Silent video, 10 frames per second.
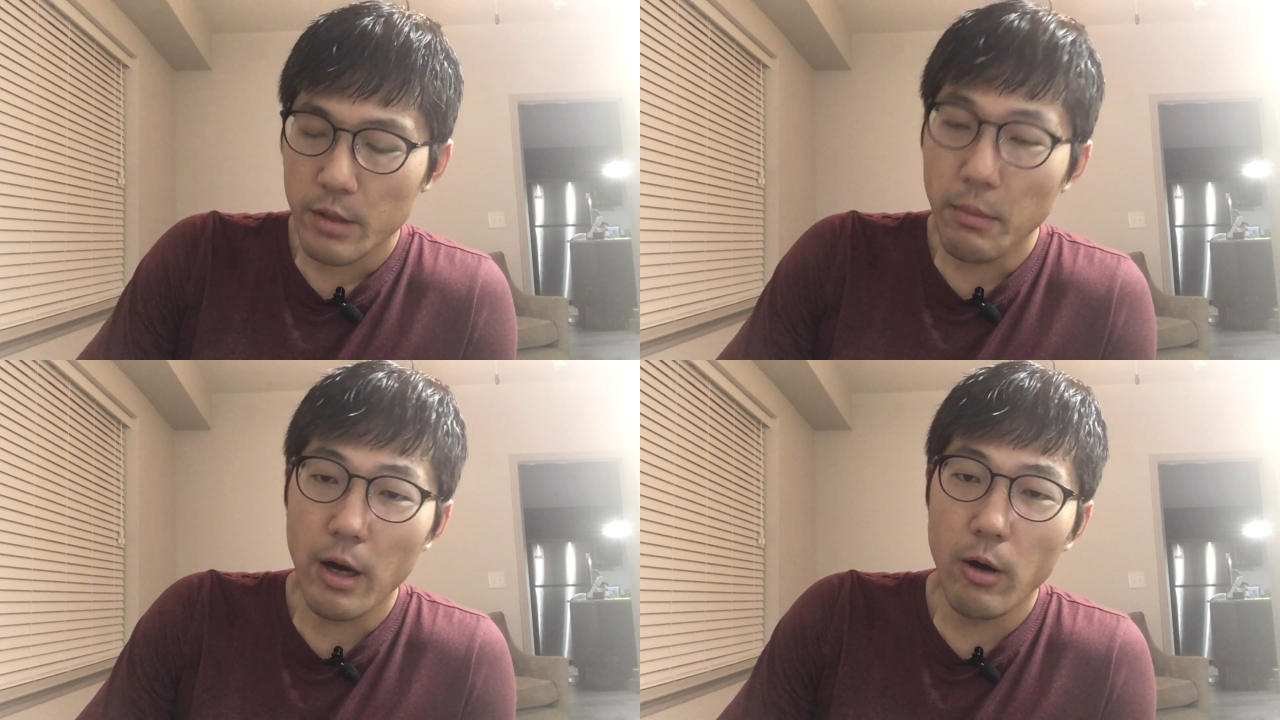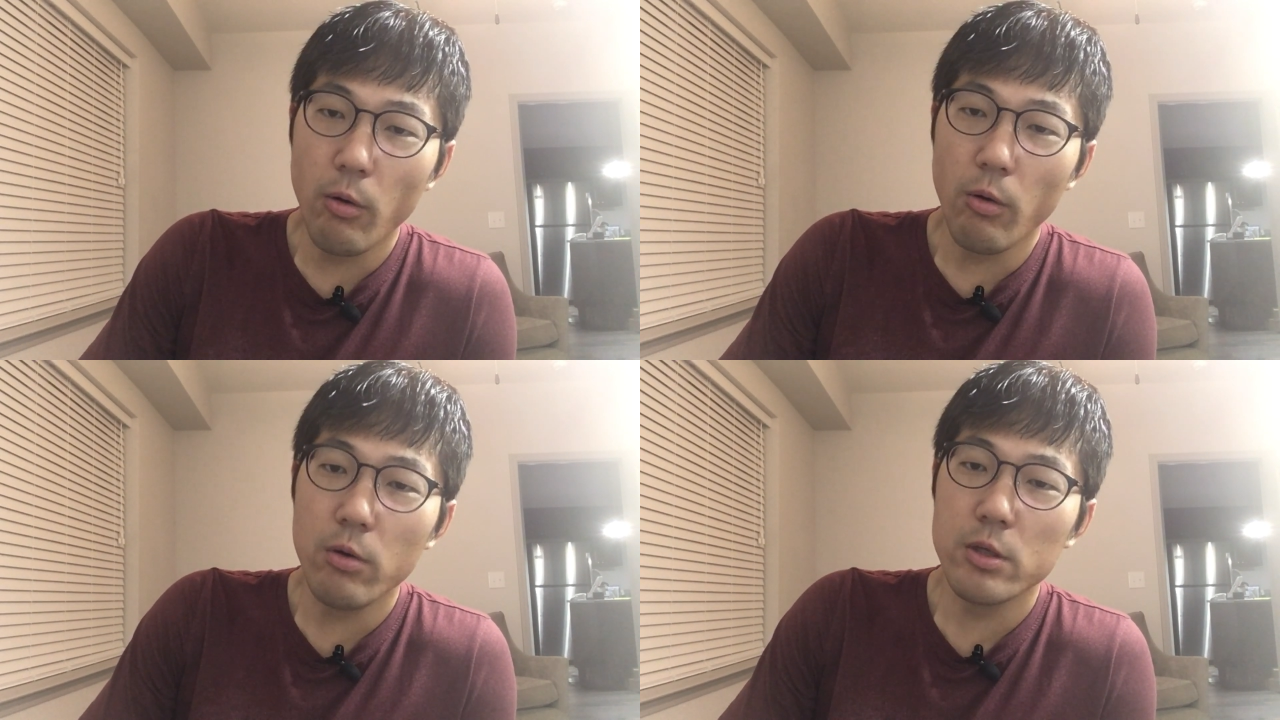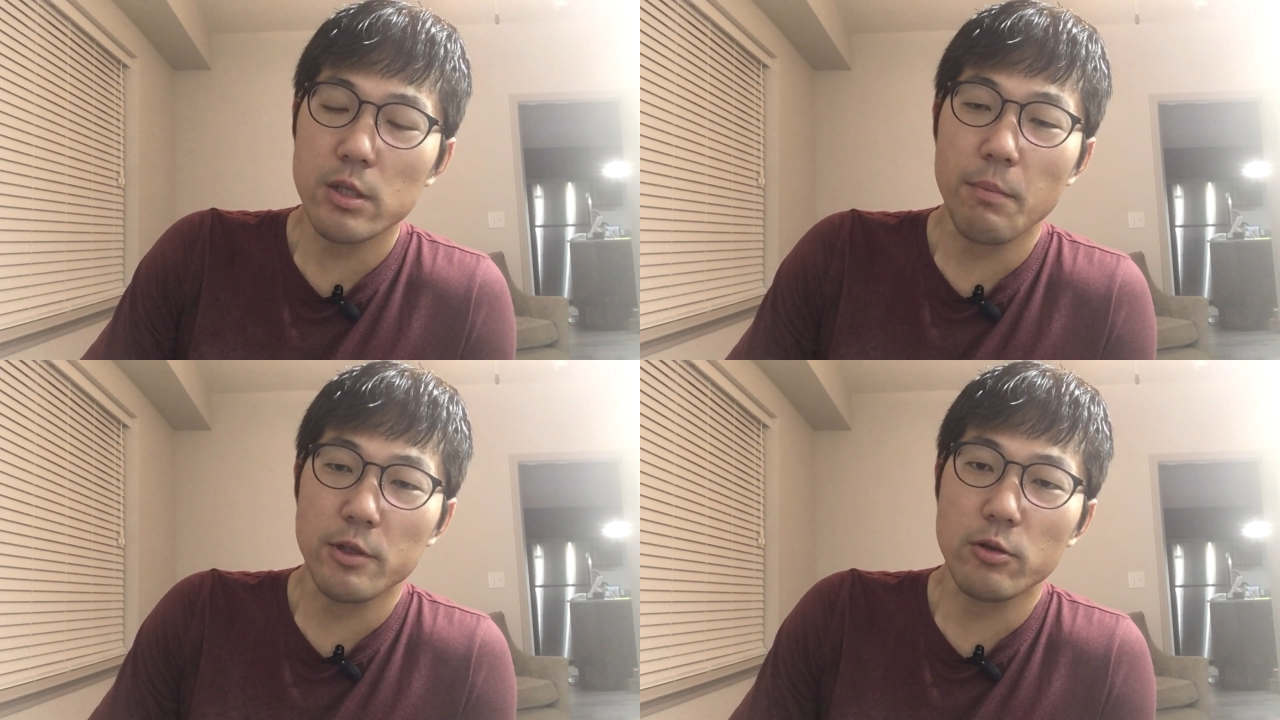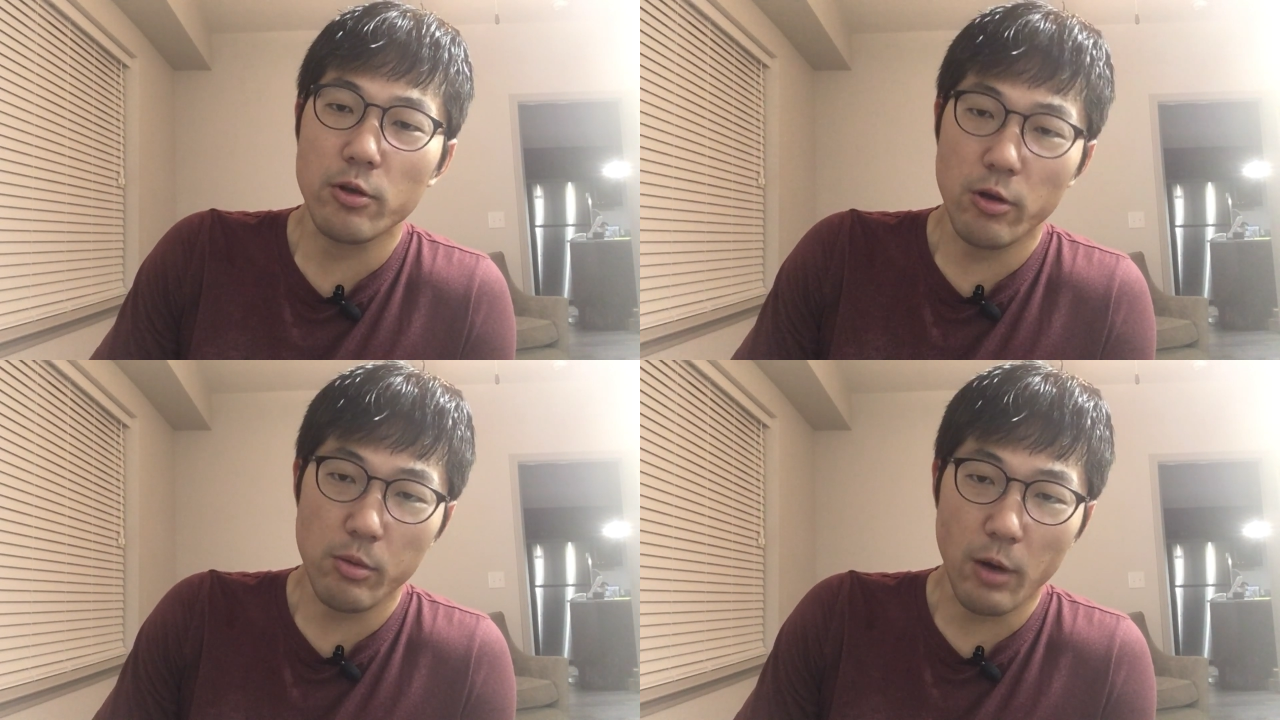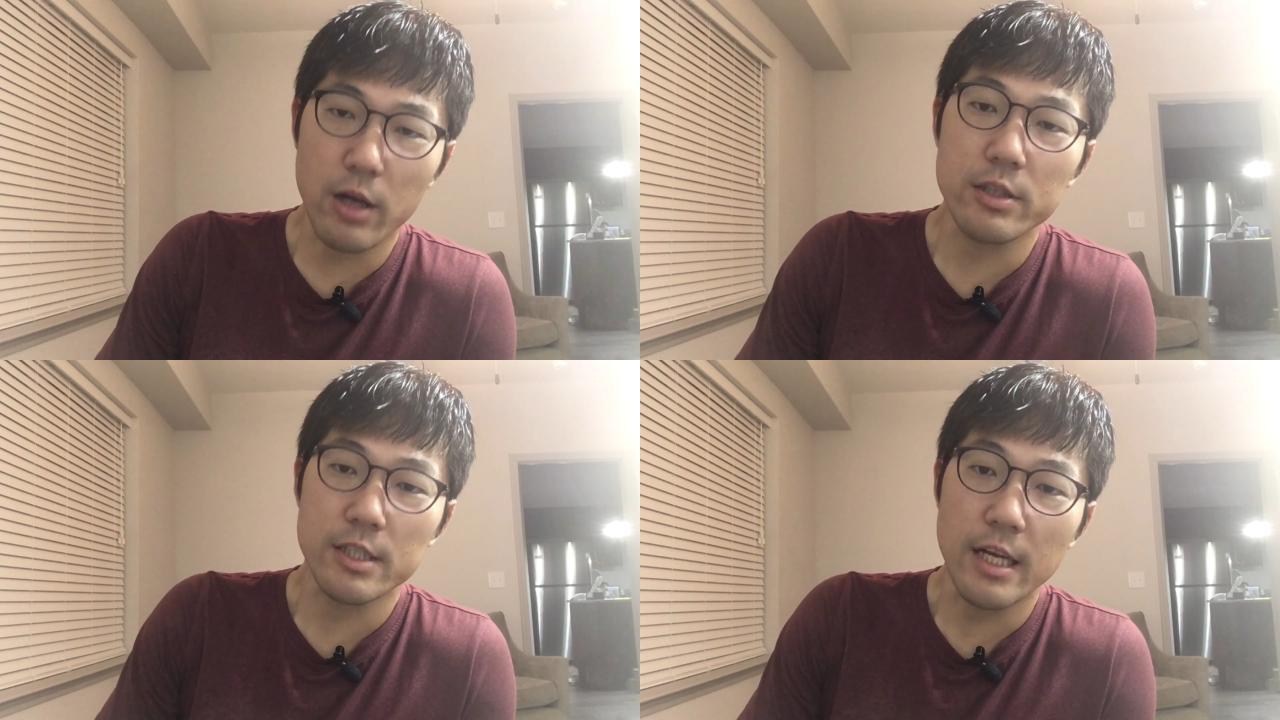まあオークスはやっぱちょっと距離も
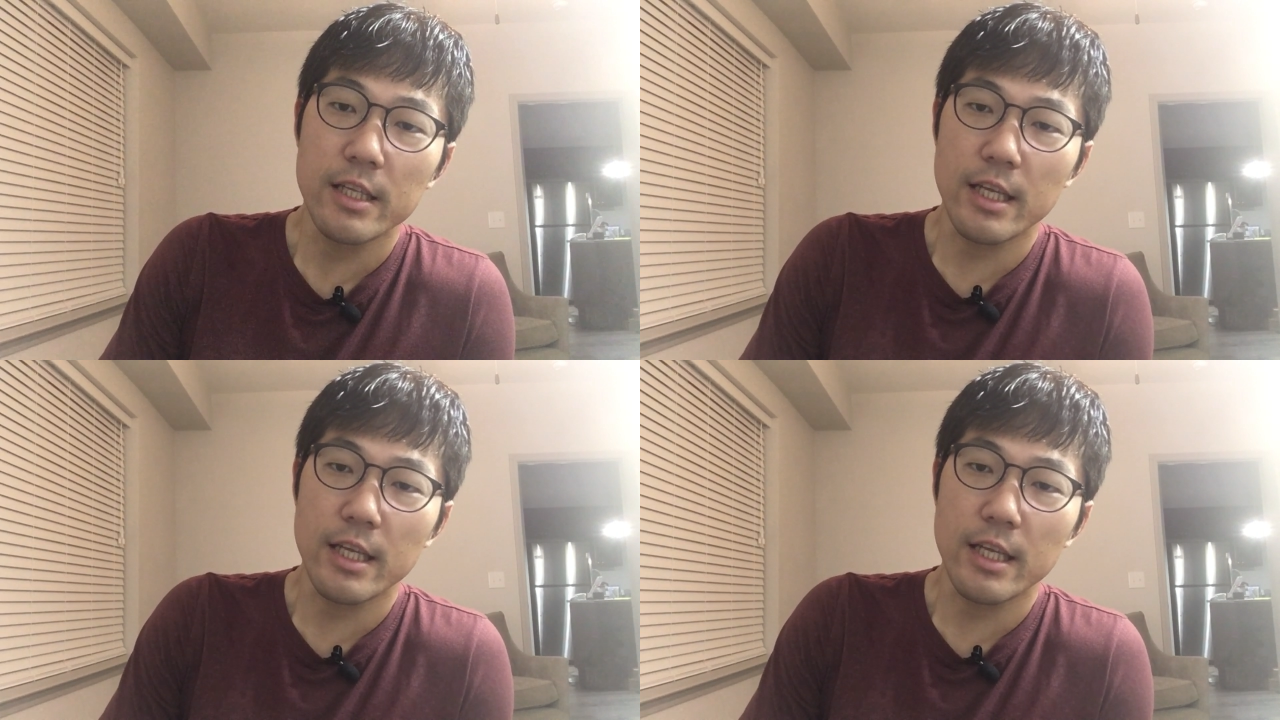あるしね、